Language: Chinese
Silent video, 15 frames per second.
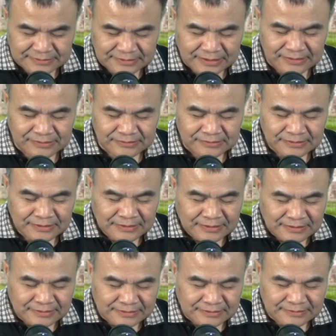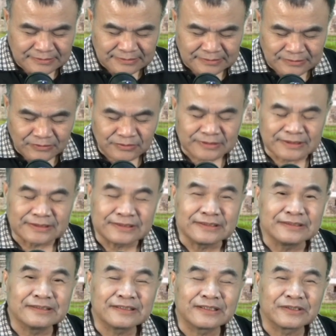一直到呃公元
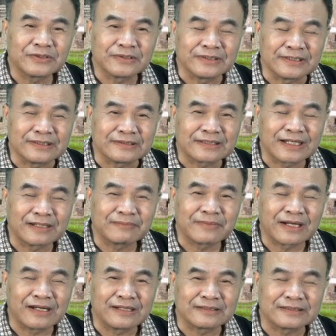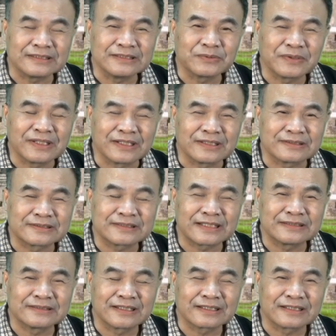一一二六年，他把地位的
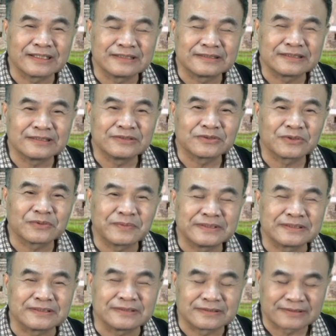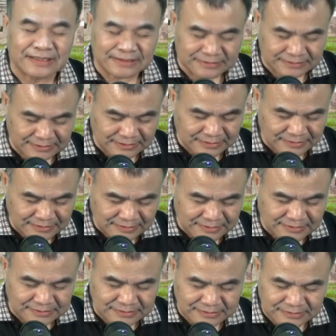禅让给钦宗为止，在这个
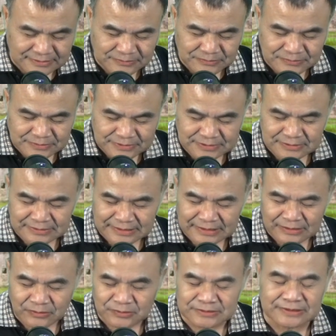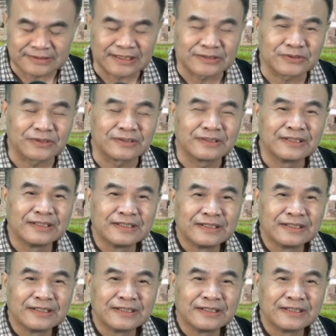二十四年的过程当中。